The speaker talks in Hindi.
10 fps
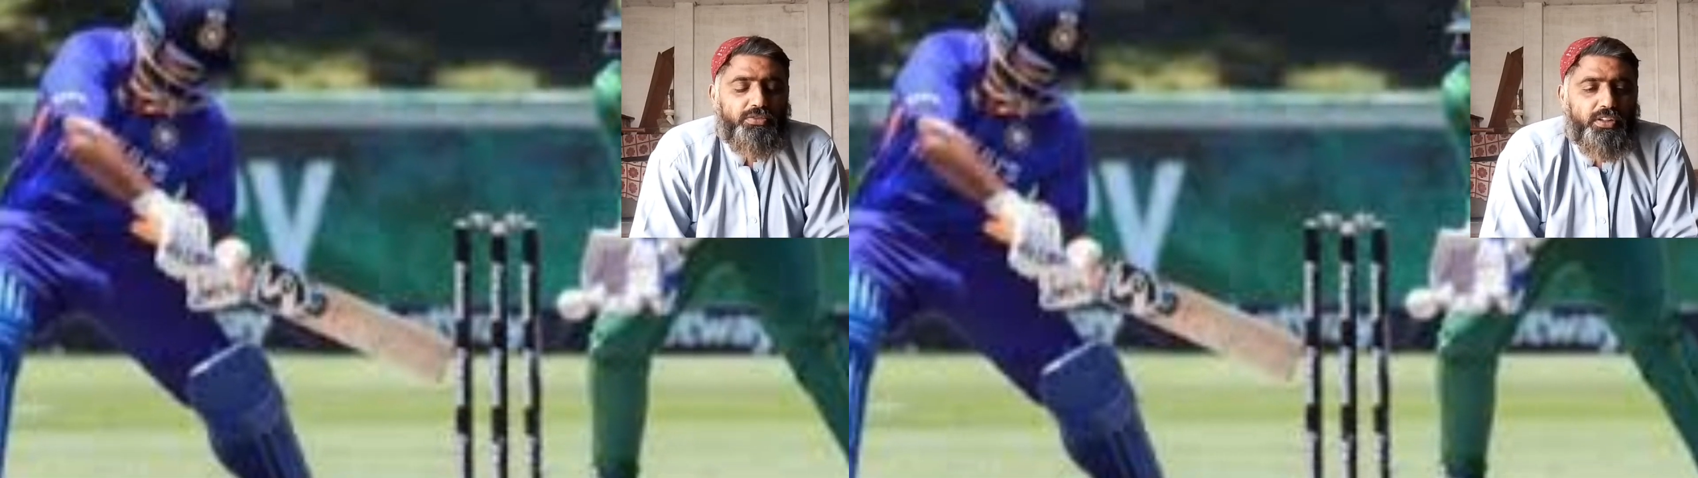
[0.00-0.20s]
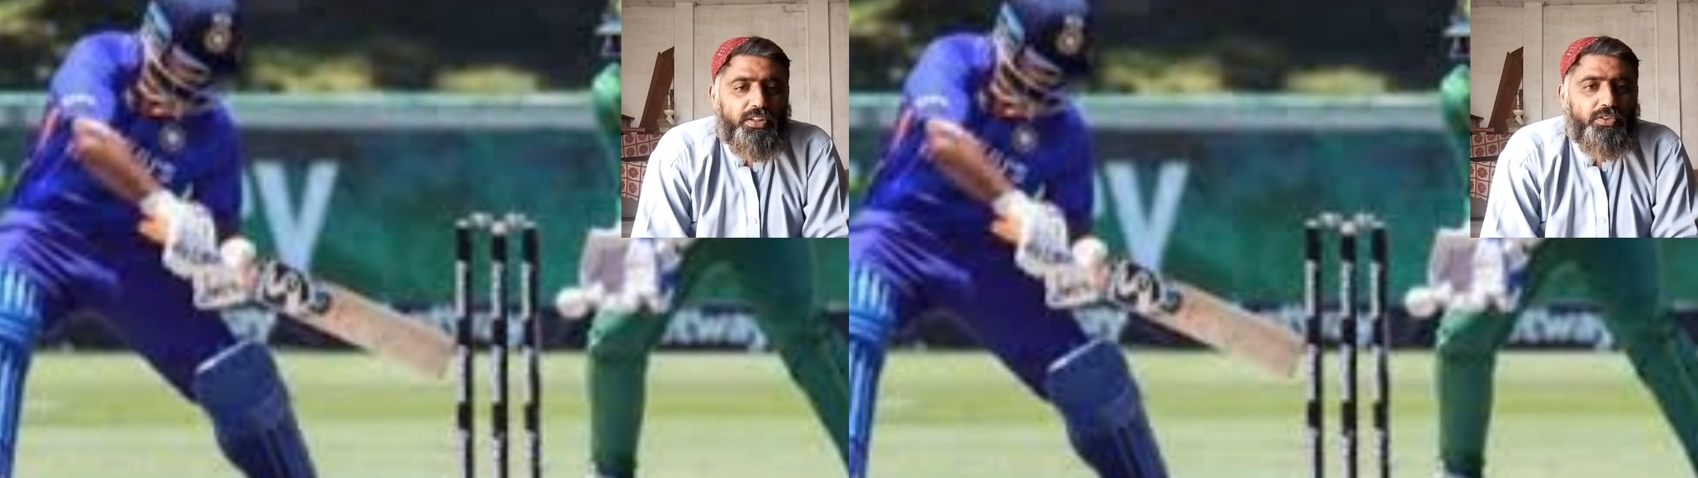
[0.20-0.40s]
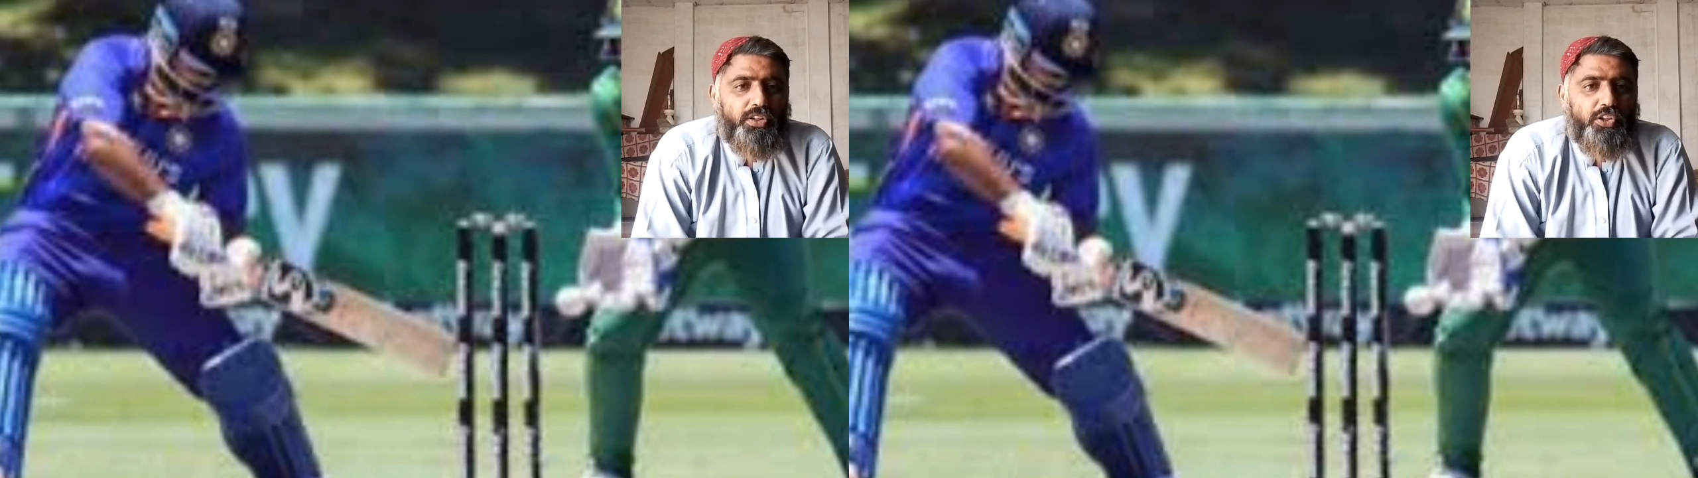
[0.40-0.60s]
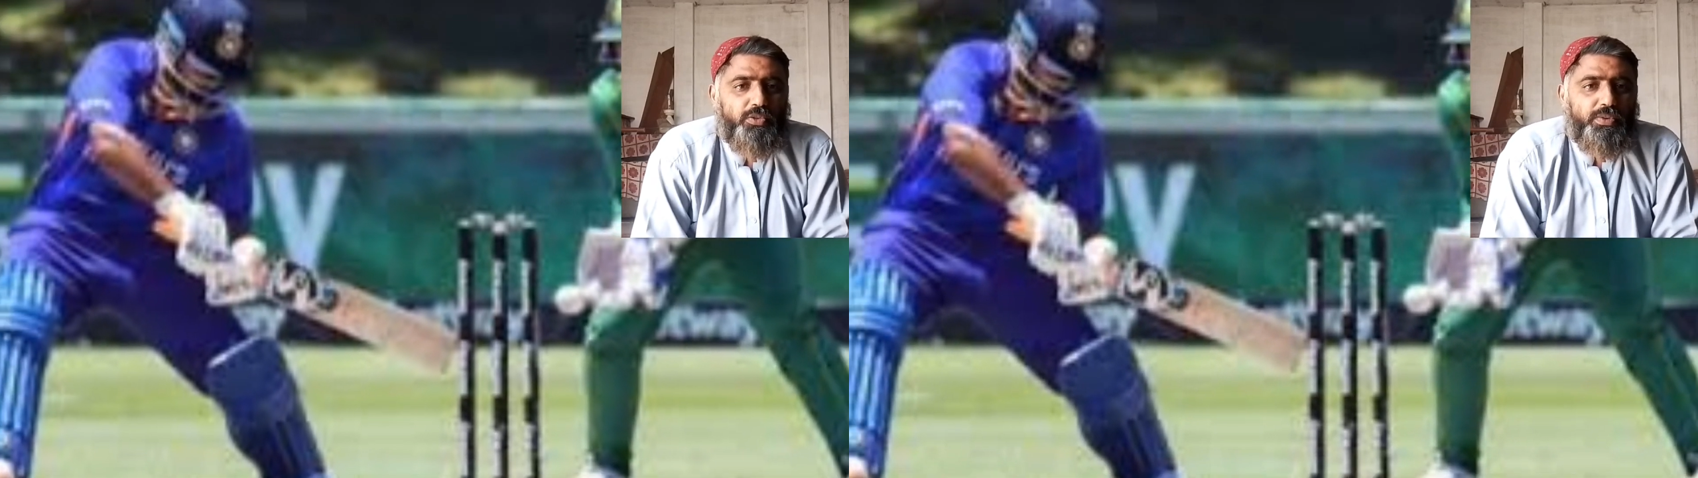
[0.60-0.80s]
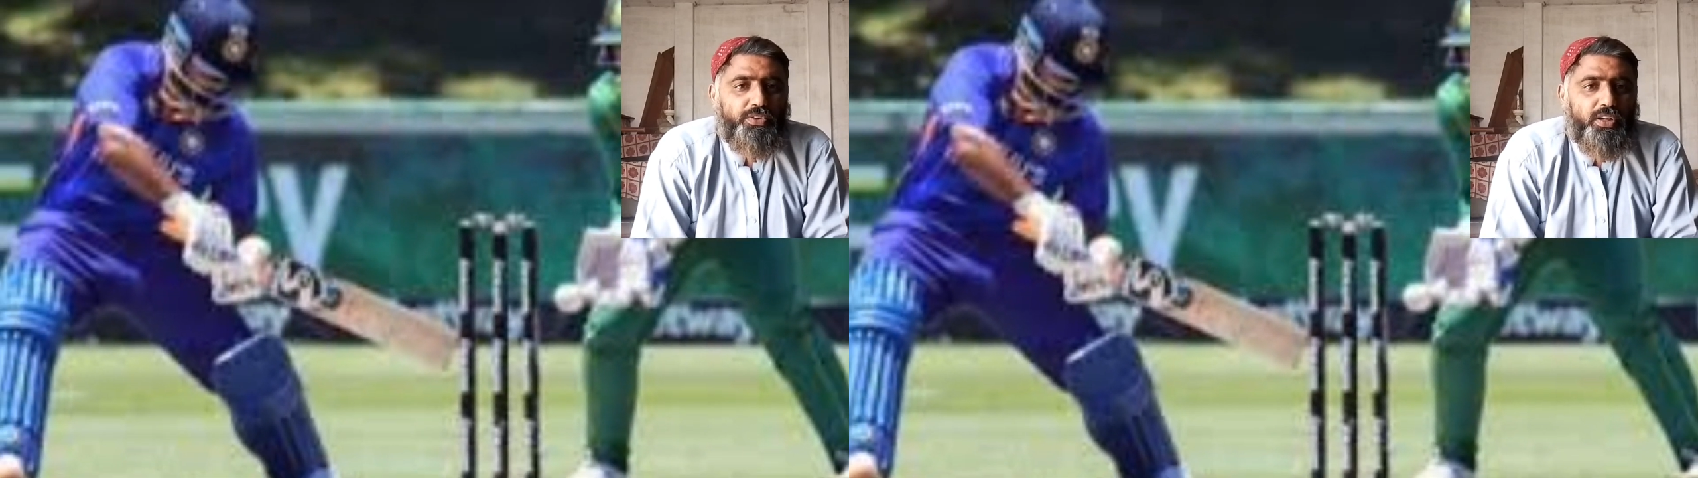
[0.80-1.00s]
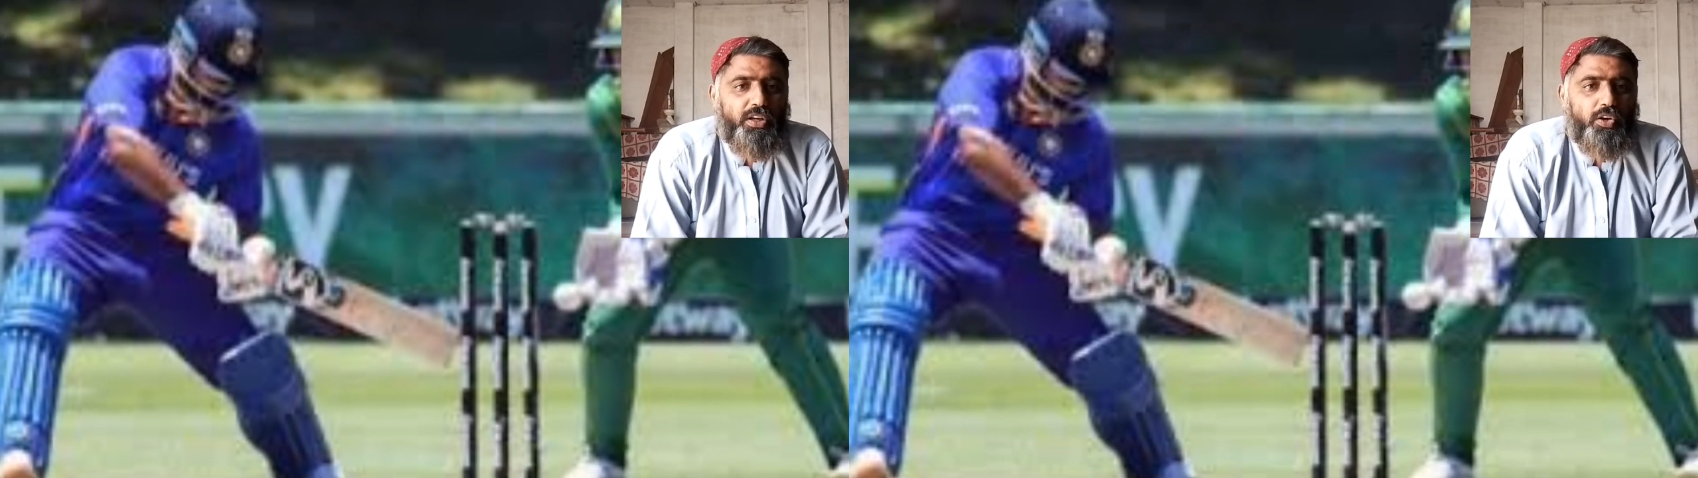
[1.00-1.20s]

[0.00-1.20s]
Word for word: विकटें होते जनूबी अफ्रीका के और